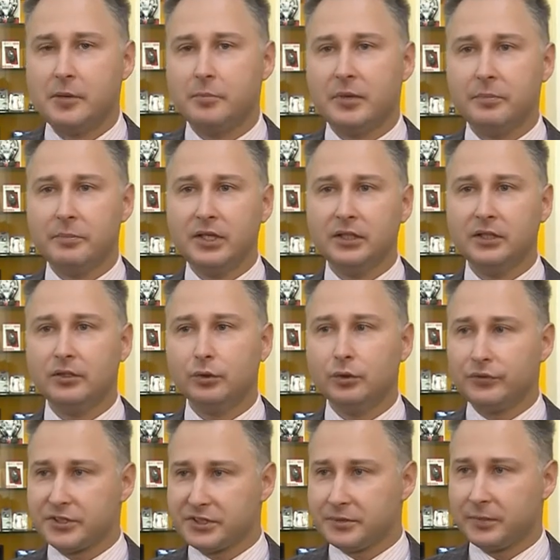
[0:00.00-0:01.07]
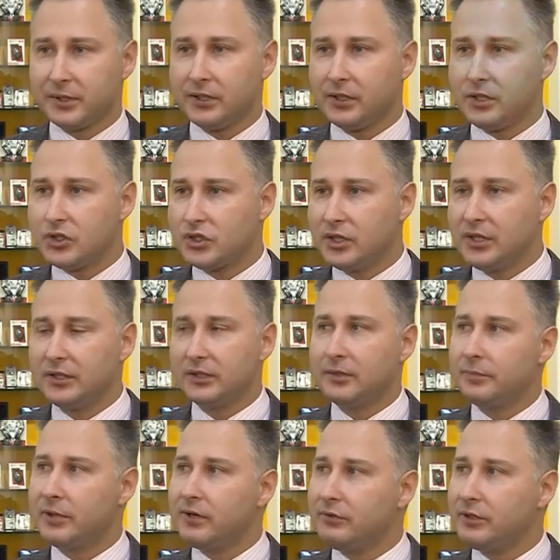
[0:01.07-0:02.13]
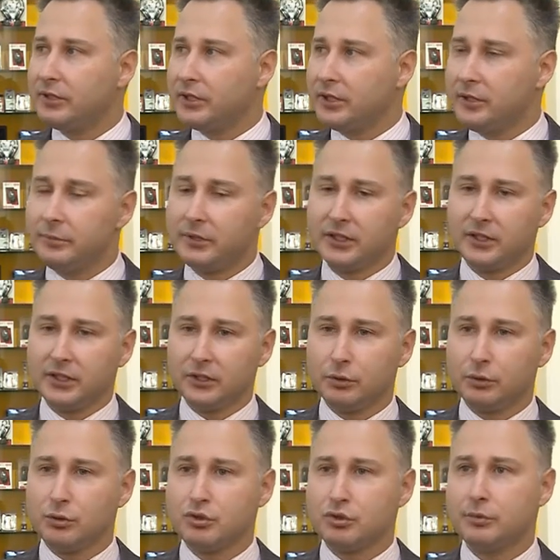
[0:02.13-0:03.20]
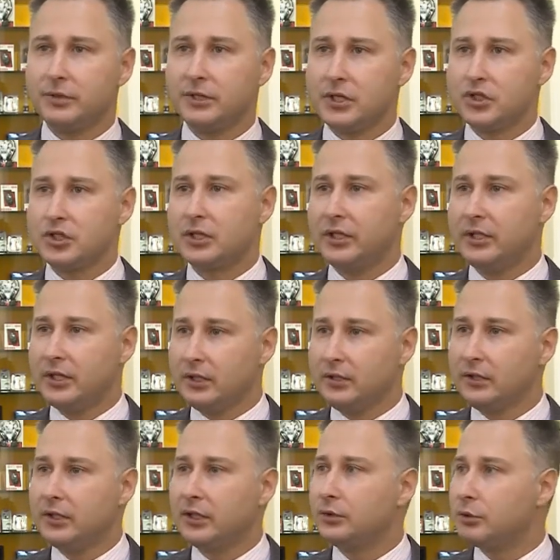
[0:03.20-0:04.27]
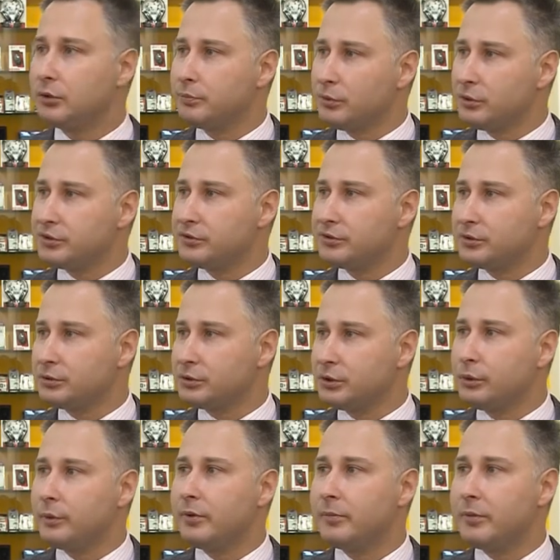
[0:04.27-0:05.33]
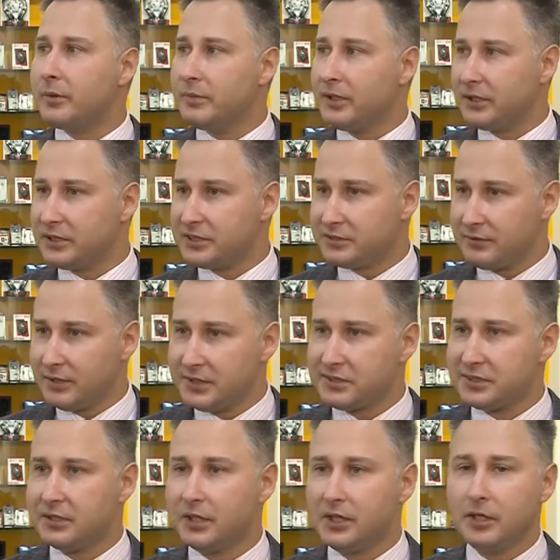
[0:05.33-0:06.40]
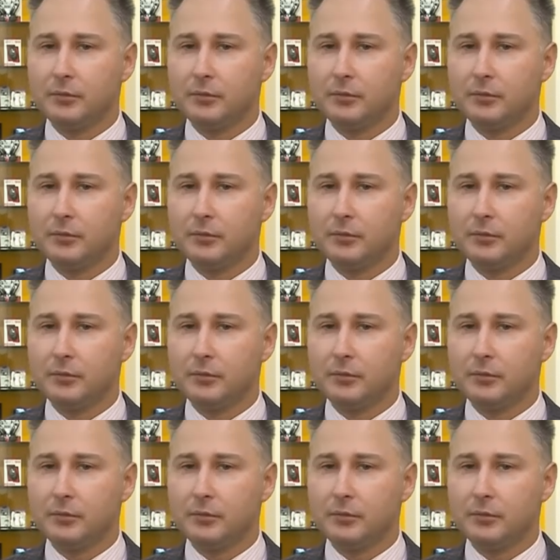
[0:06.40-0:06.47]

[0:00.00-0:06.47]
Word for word: Мобильные офисы продаж направлены именно на то, чтобы наш клиент, который пользуется услугами мобильной связи,